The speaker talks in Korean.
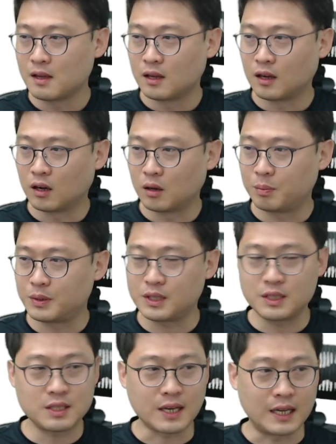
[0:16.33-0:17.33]
어,
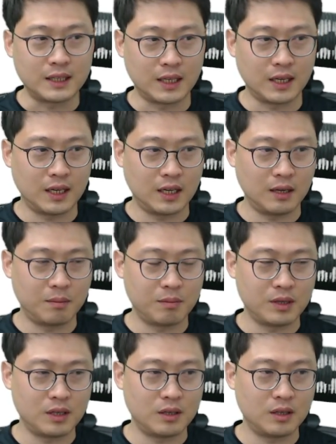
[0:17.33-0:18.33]
비즈니스
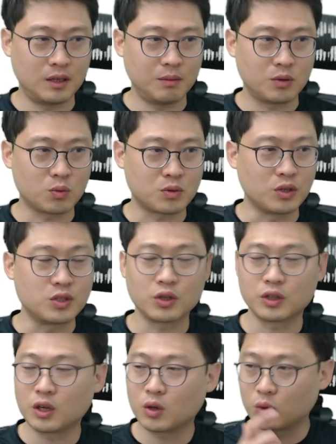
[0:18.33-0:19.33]
아이템이 이미 좀
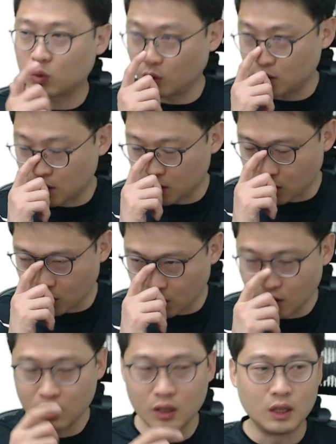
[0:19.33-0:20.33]
선정된 것도
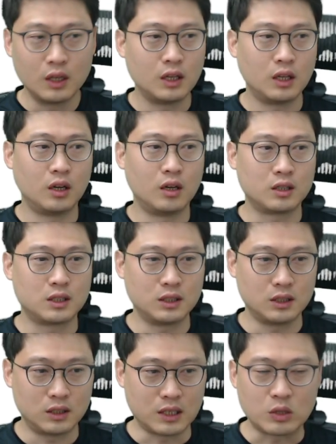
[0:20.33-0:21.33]
있어서 어,
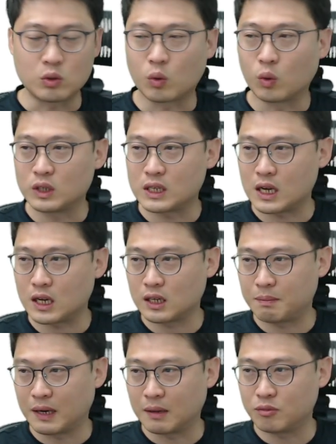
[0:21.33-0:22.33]
그 제조 공장을
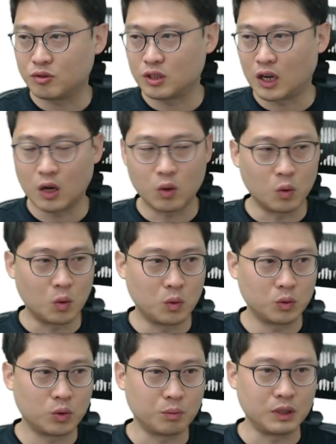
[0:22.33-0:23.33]
방문을 하고
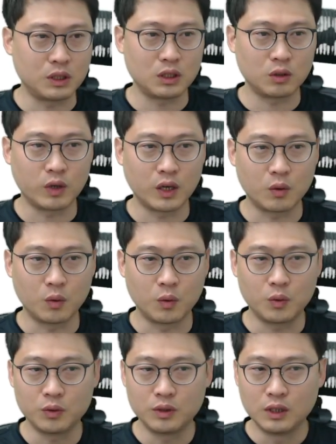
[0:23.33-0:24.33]
또 미팅도
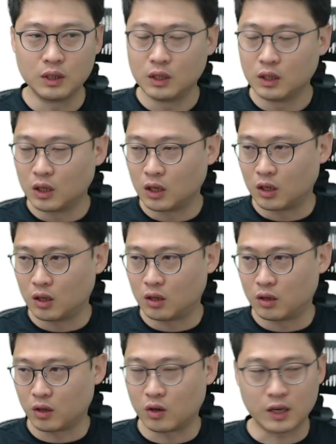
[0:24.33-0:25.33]
하고
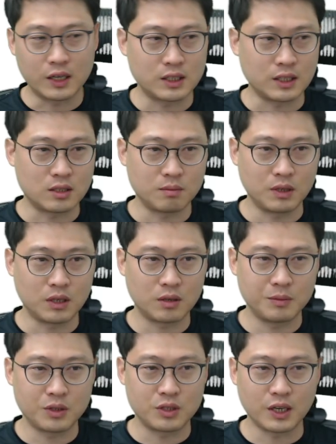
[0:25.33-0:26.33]
어, 여러 가지 했습니다
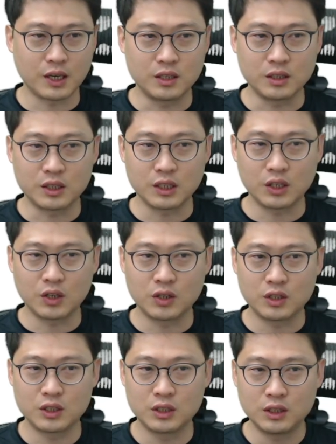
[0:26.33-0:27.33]
그러면서 제가 느낀
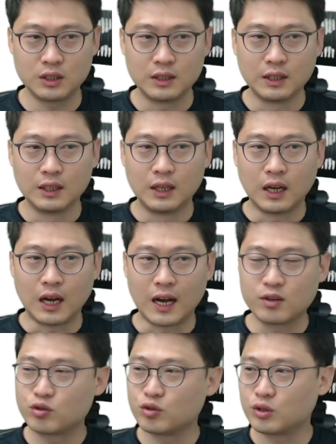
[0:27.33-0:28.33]
거는
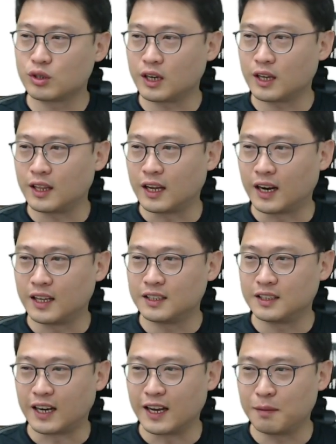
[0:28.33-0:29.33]
한국이란
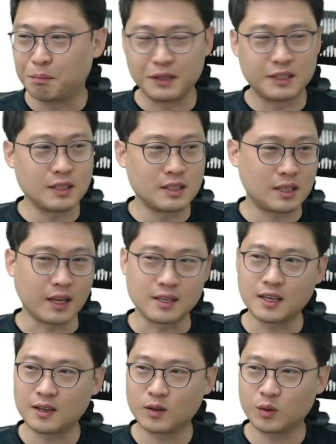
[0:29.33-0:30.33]
나라는 아예 비즈니스
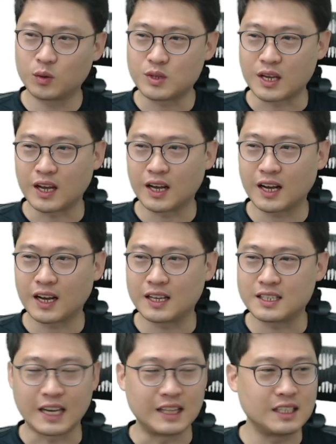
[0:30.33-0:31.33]
대상으로도
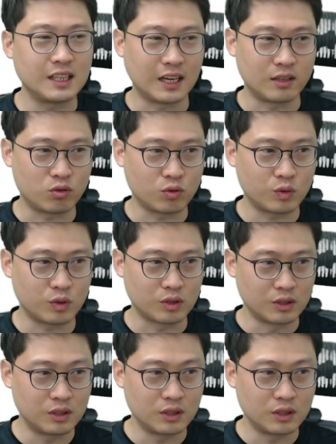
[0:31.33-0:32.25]
생각하지 않는다 중국은